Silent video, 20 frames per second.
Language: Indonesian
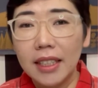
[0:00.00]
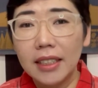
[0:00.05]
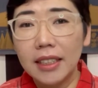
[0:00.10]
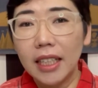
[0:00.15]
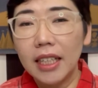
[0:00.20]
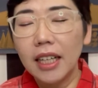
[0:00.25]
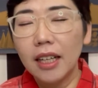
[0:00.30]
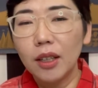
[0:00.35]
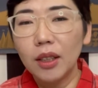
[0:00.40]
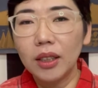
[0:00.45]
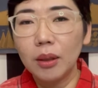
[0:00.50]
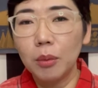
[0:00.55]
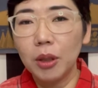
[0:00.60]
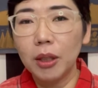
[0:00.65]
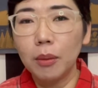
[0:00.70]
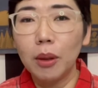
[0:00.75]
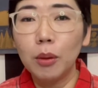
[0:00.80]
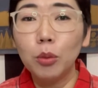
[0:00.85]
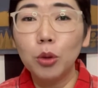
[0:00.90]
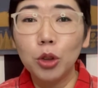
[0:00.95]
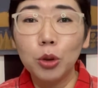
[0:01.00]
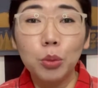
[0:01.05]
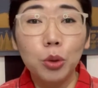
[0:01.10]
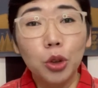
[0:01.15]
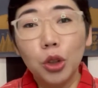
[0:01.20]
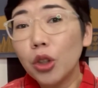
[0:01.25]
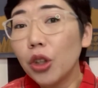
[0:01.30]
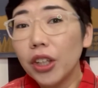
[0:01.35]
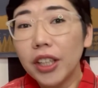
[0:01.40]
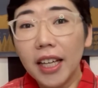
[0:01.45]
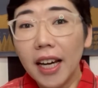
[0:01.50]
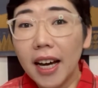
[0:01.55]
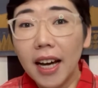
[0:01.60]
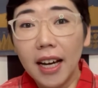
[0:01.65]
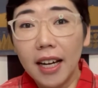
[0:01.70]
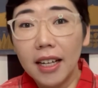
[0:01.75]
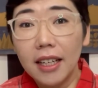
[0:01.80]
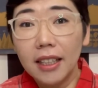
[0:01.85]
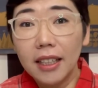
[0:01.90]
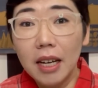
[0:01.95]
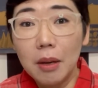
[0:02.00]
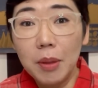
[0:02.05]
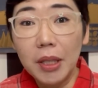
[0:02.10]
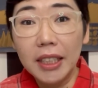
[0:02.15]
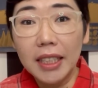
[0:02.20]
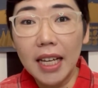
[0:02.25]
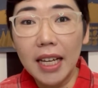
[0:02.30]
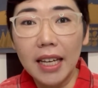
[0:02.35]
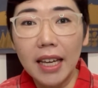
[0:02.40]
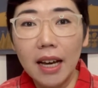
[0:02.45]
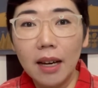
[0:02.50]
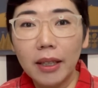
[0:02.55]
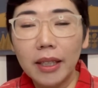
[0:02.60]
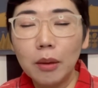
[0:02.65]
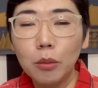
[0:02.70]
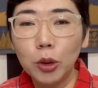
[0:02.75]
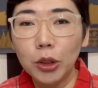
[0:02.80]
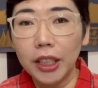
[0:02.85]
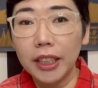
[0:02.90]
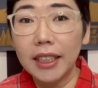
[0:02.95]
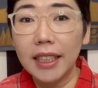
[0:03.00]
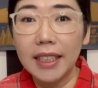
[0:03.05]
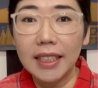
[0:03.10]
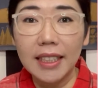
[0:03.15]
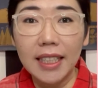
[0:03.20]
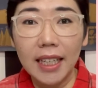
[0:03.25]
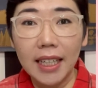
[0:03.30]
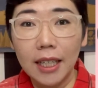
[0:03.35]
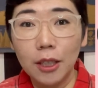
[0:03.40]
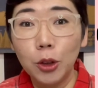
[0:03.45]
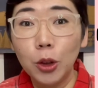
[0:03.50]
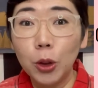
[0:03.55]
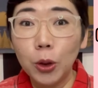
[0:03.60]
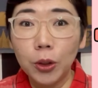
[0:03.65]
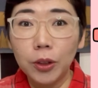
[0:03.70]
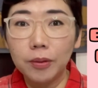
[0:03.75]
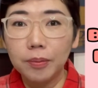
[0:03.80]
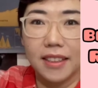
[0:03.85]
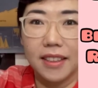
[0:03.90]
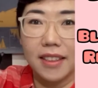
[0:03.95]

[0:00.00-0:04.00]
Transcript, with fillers: jadi kalau teman-teman buru-buru ya nggak bisa ya, ini mesti terencana dulu.